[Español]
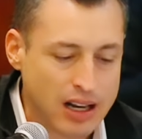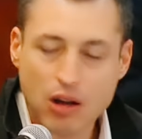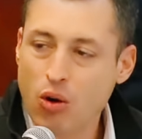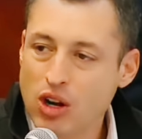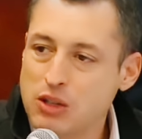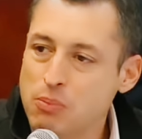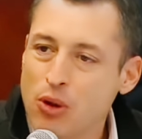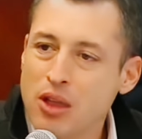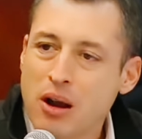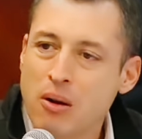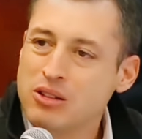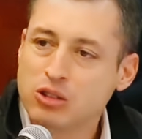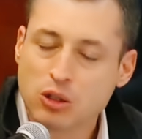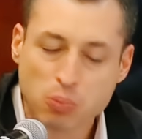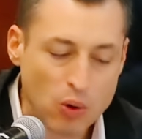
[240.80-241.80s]
le corresponden a
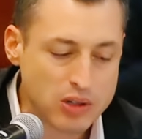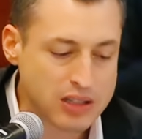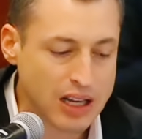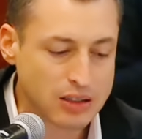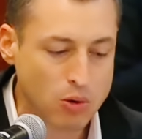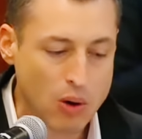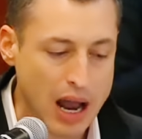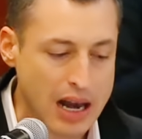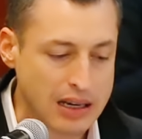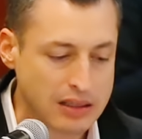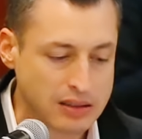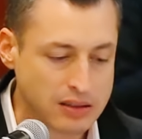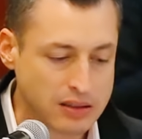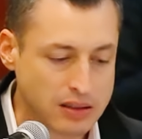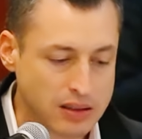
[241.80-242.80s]
nuestras policías
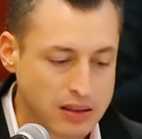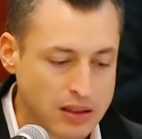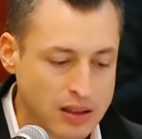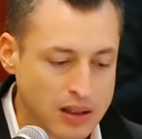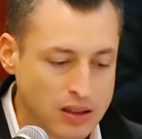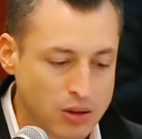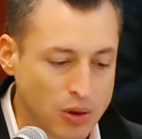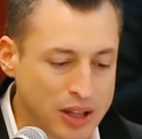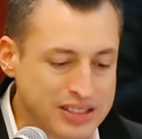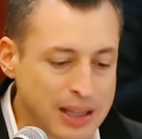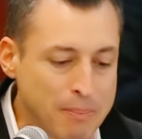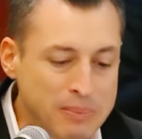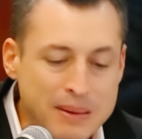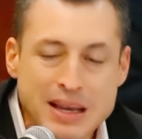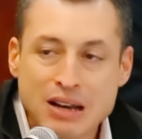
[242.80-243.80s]
locales, donde
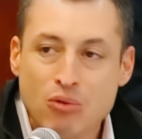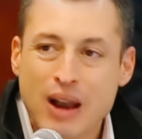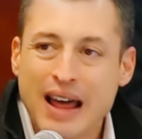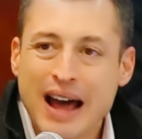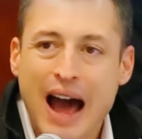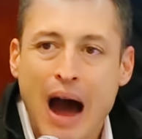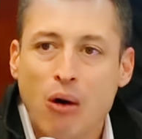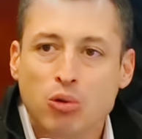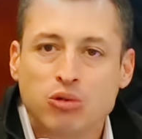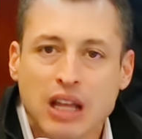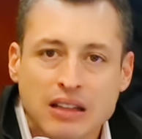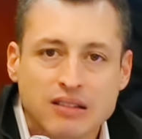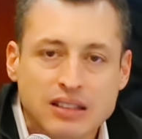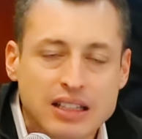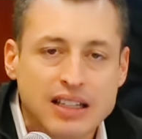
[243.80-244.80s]
están en una
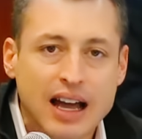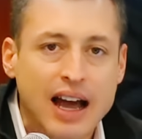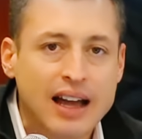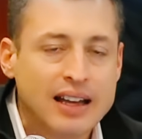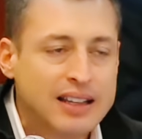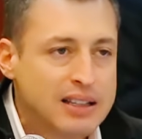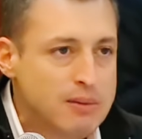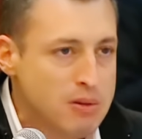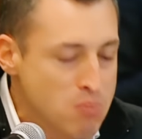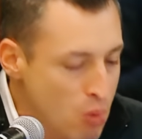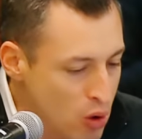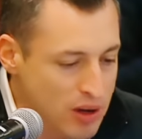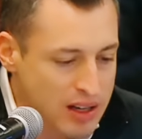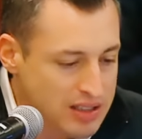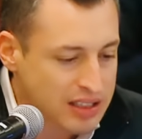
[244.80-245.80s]
auténtica
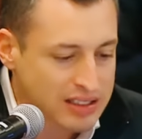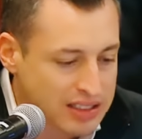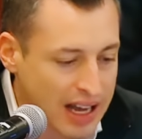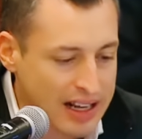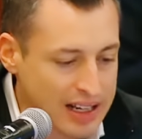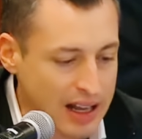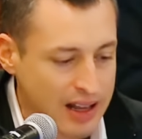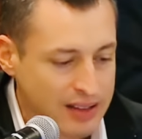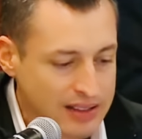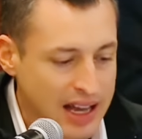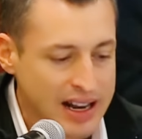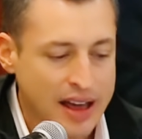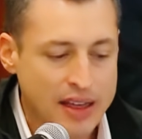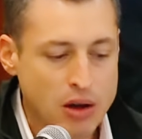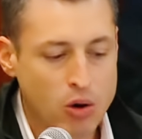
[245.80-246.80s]
muy necesaria
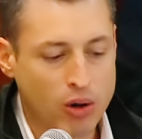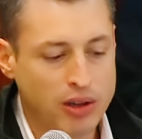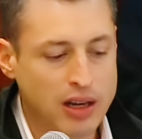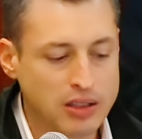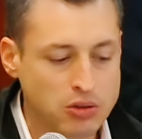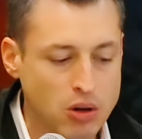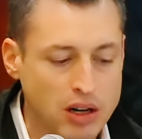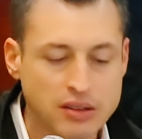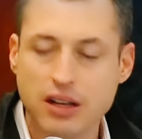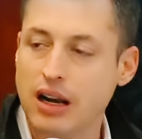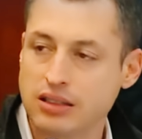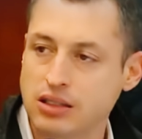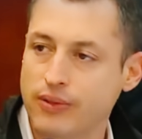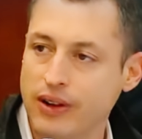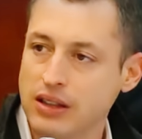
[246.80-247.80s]
tarea de coordinación
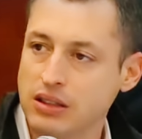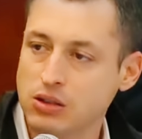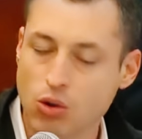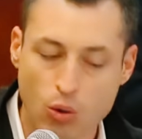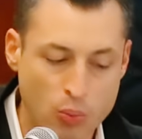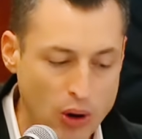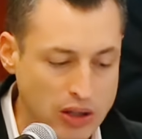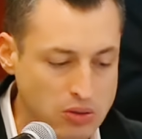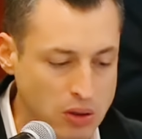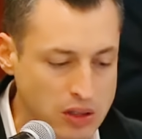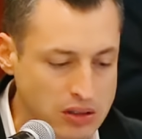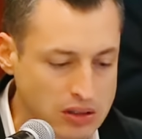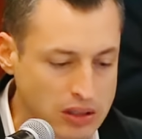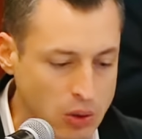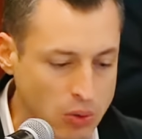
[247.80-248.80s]
entre las diferentes
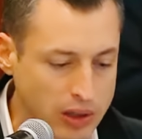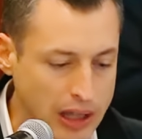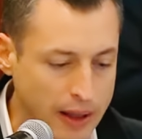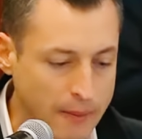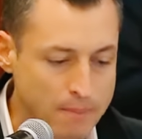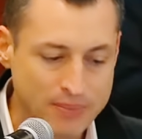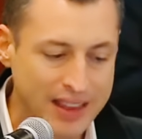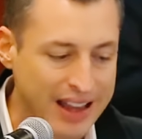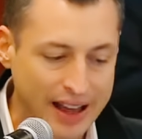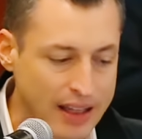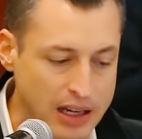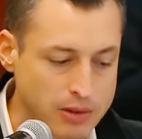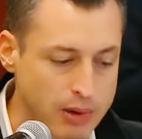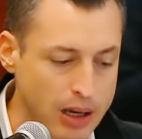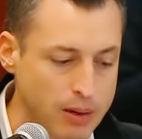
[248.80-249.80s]
corporaciones de seguridad de
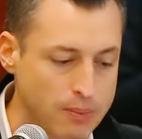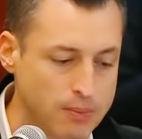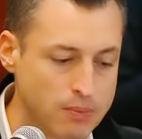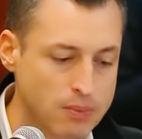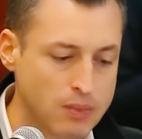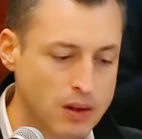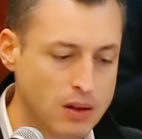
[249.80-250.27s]
cada nivel.